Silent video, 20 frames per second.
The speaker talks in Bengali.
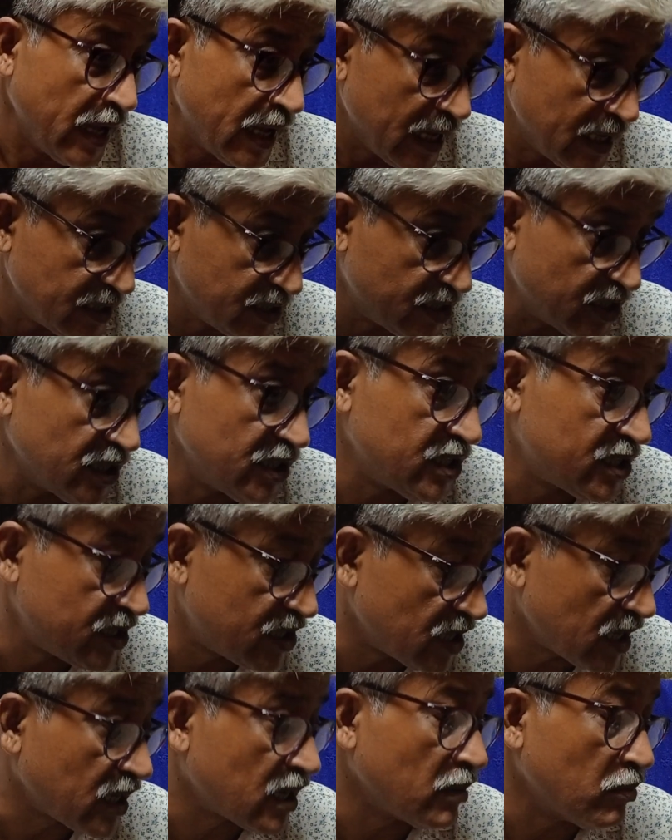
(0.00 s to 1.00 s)
এই
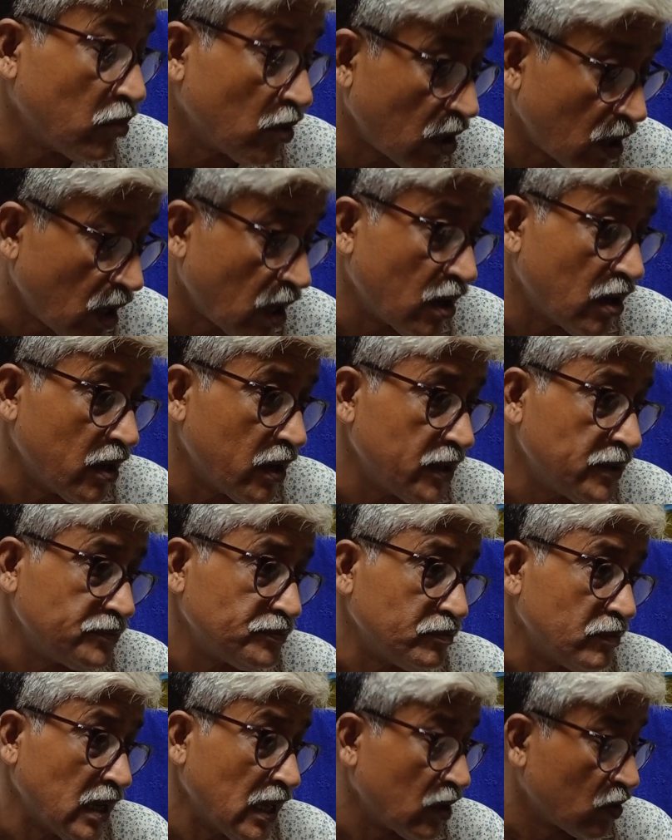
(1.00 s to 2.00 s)
জিনিসটাকে বলা হয়
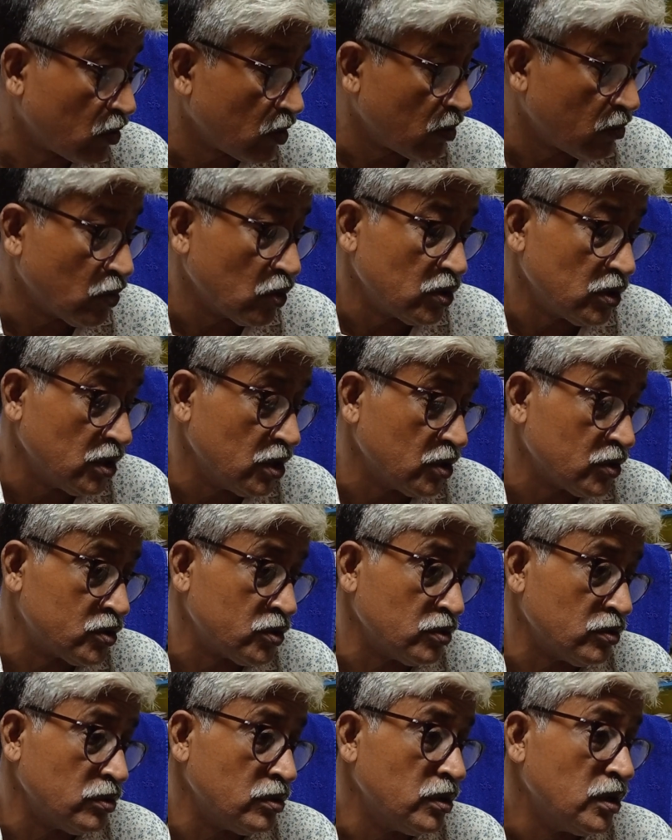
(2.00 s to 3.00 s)
ভালো করে মন দিয়ে
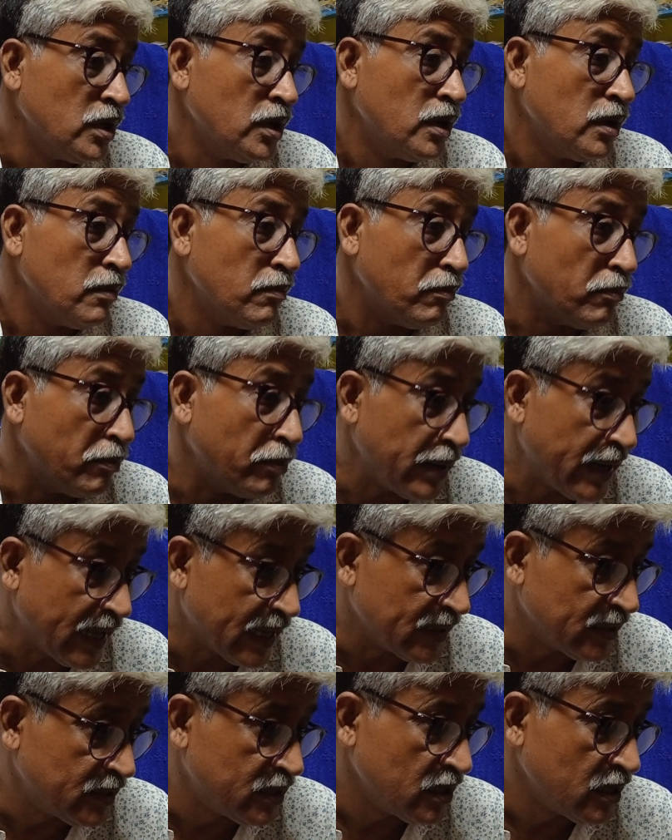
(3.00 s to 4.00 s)
শুনুন
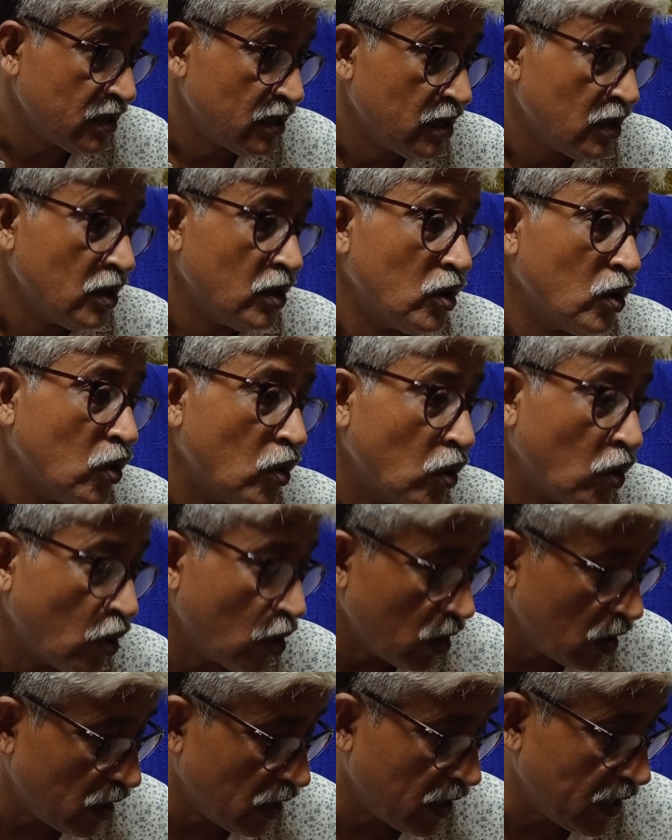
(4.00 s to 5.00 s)
ব্রেথ
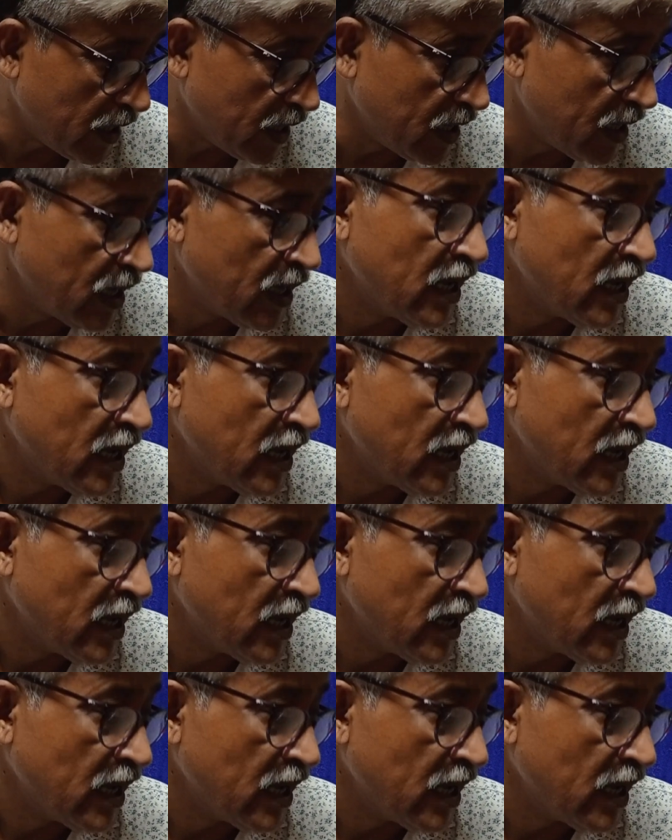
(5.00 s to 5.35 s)
হোল্ডিং